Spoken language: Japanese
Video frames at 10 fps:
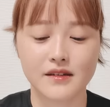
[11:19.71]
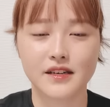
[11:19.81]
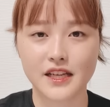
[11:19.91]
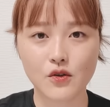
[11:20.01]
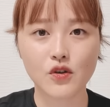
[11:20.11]

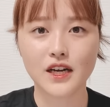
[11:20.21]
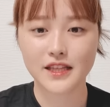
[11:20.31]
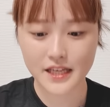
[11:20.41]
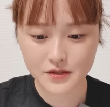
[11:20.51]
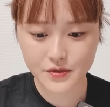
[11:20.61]
離婚が
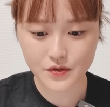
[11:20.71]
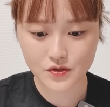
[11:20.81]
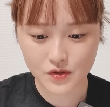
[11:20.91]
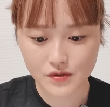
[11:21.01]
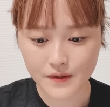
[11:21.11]
天職
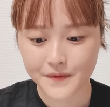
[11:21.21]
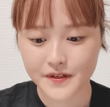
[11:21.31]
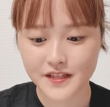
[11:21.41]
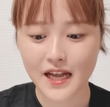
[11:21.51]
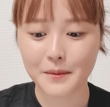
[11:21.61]
の
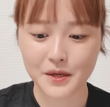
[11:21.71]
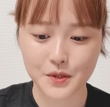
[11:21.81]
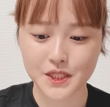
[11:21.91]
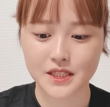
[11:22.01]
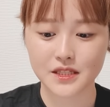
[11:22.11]
スター弁護
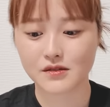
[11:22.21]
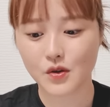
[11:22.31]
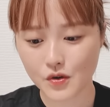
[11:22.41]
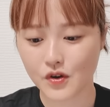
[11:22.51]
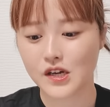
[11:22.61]
士
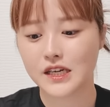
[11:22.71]
と、